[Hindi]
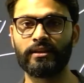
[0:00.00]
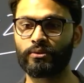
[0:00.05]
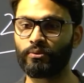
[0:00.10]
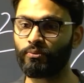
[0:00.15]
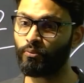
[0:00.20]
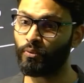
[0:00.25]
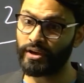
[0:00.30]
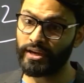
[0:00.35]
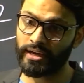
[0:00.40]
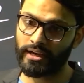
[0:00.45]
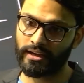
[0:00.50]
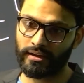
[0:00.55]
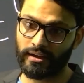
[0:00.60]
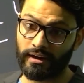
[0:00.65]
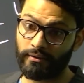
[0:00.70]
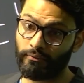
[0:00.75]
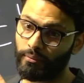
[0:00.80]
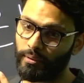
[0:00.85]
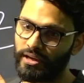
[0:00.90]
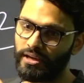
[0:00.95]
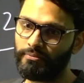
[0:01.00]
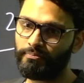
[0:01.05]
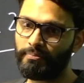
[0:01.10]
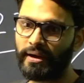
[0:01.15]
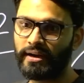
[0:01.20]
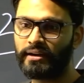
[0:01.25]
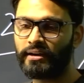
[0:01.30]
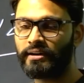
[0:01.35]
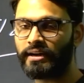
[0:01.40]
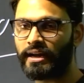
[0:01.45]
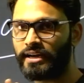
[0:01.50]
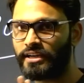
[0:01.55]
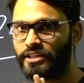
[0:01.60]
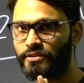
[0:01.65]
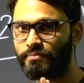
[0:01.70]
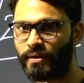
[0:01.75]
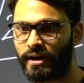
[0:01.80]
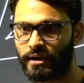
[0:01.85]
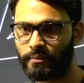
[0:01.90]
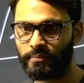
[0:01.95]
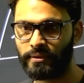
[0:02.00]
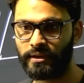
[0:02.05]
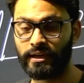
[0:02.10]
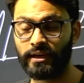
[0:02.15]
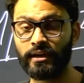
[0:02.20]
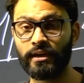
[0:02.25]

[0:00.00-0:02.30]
वही वही पैटर्न इस बार भी है